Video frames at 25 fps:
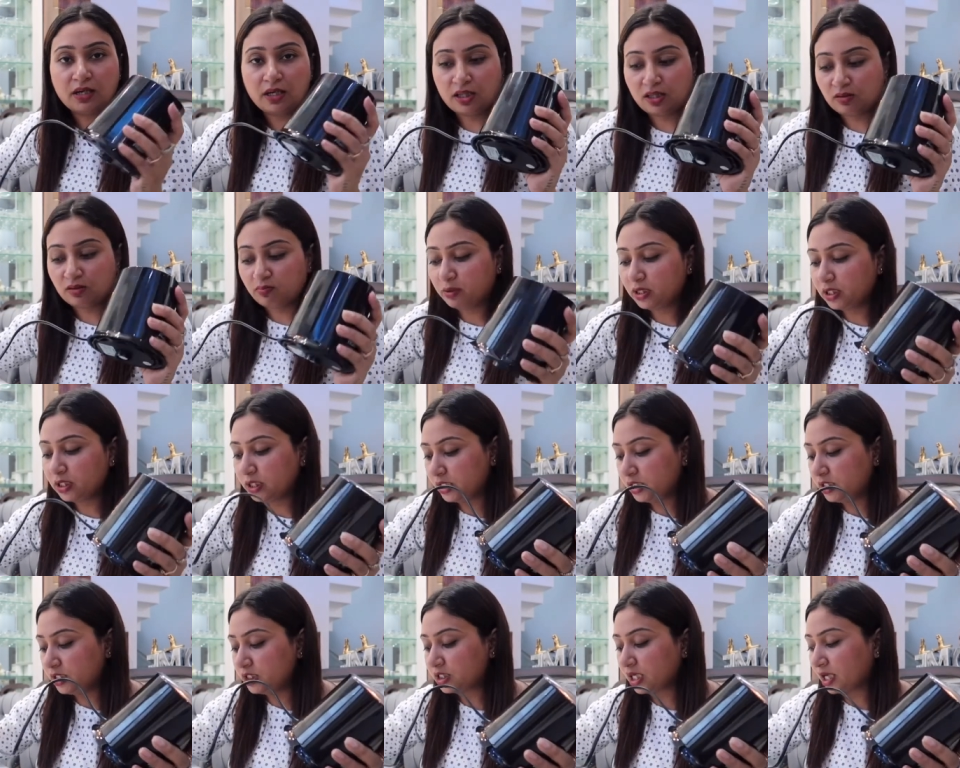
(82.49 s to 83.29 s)
इसमें
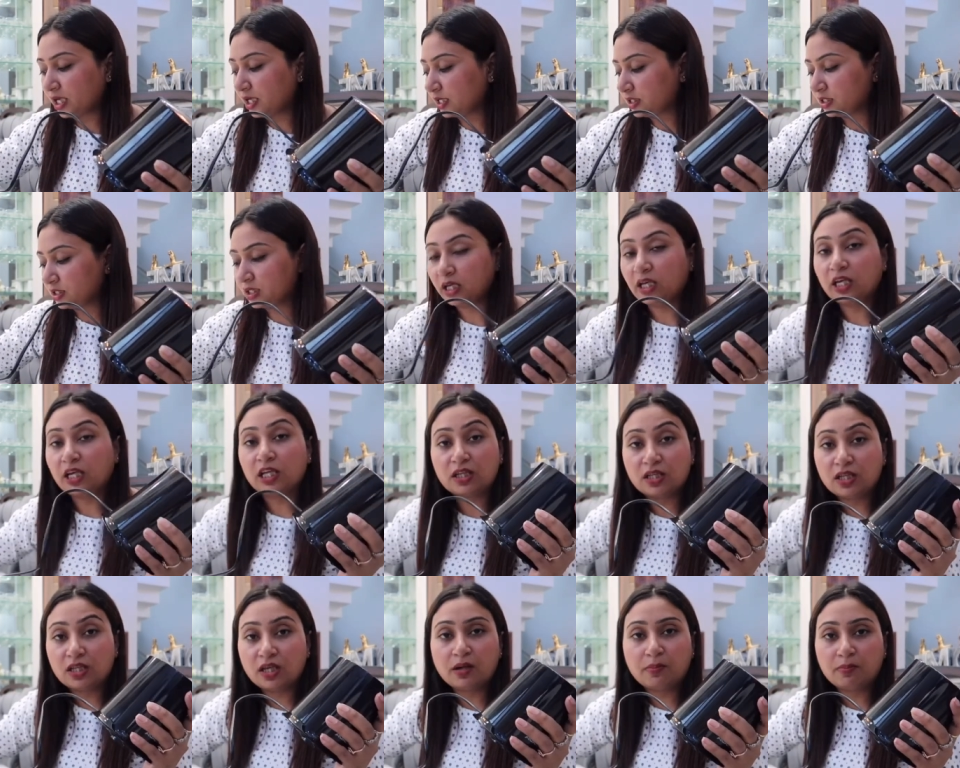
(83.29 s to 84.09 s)
नहीं जाना चाहिए
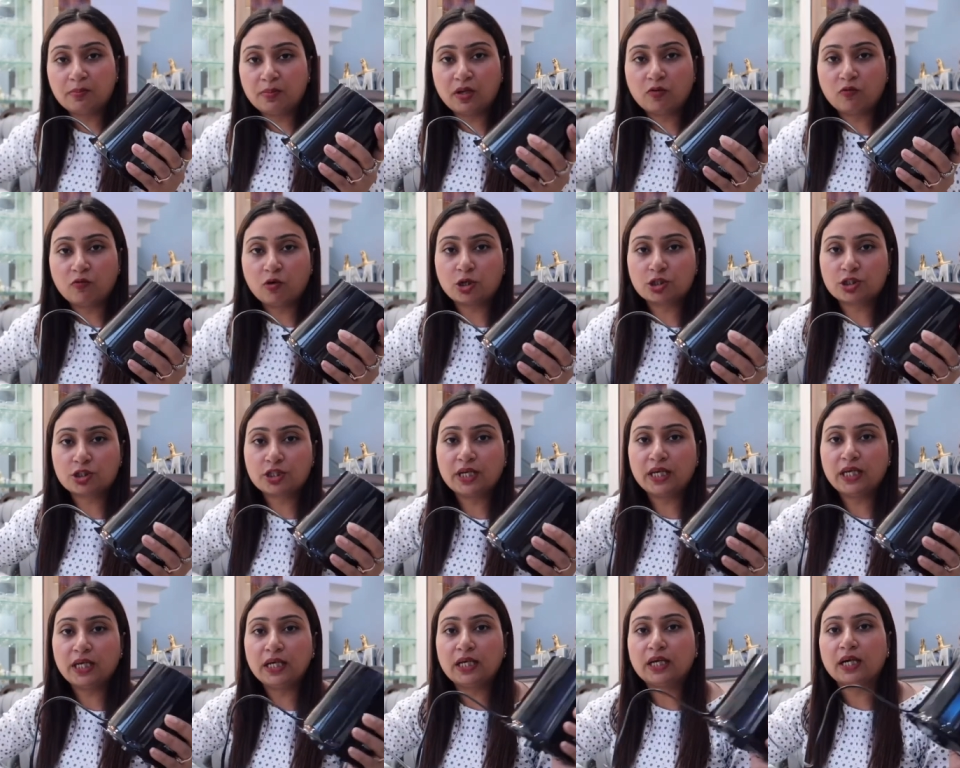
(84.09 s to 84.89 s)
इसे हमने वॉश
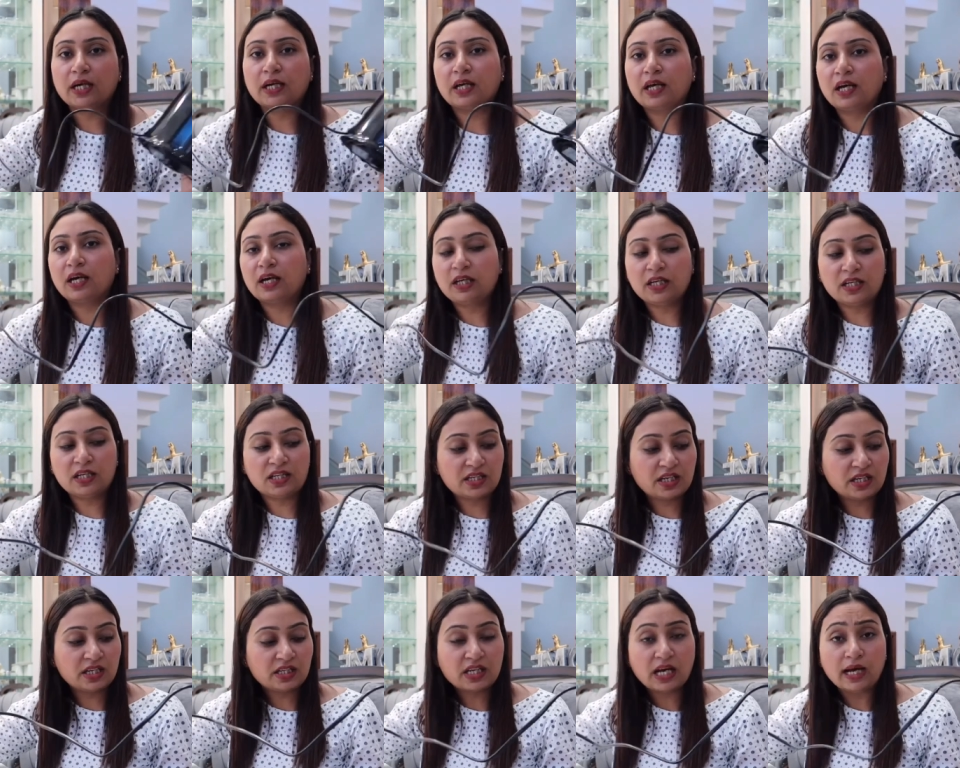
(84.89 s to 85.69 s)
नहीं करना
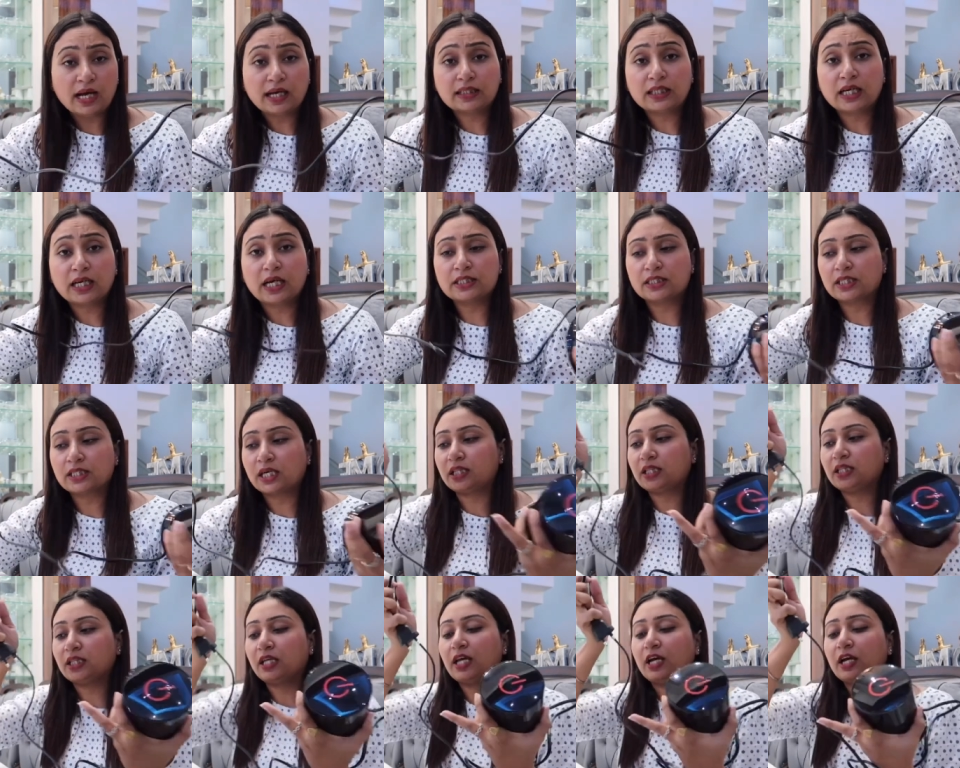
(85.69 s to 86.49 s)
इसके साथ आ
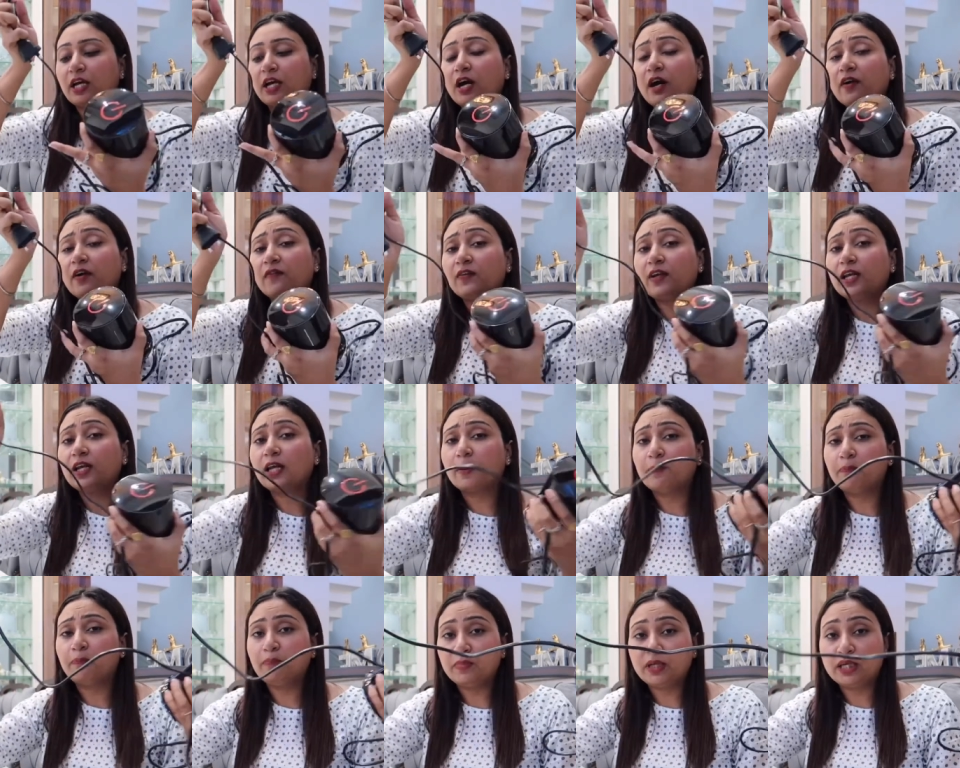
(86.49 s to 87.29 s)
जाती है काफ़ी
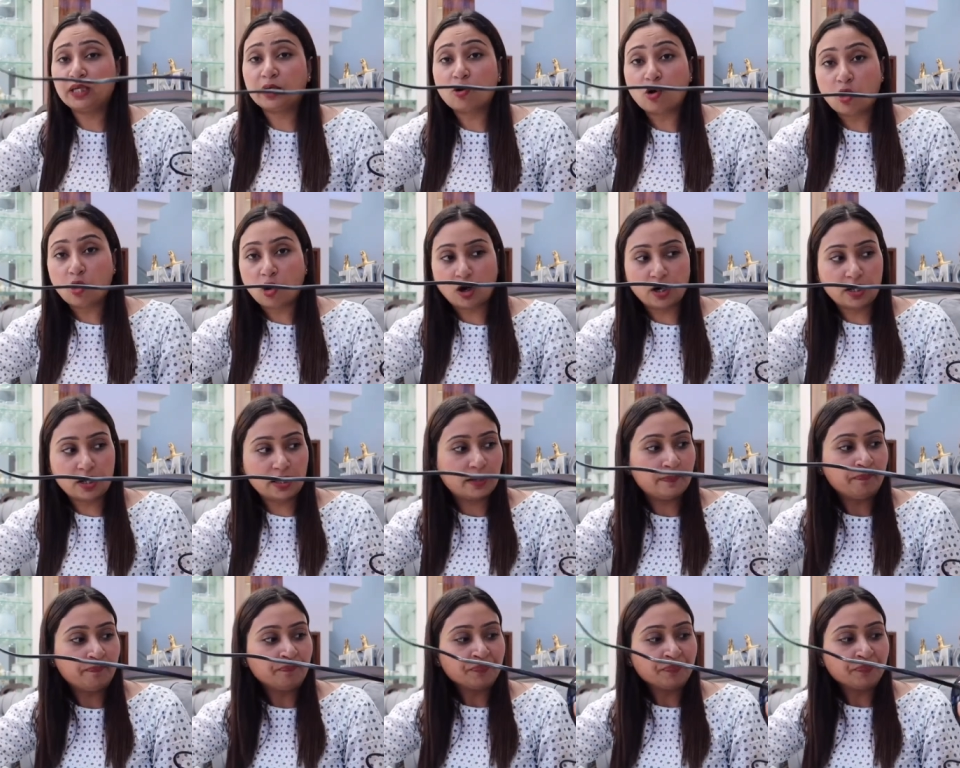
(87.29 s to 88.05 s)
लंबी कॉर्ड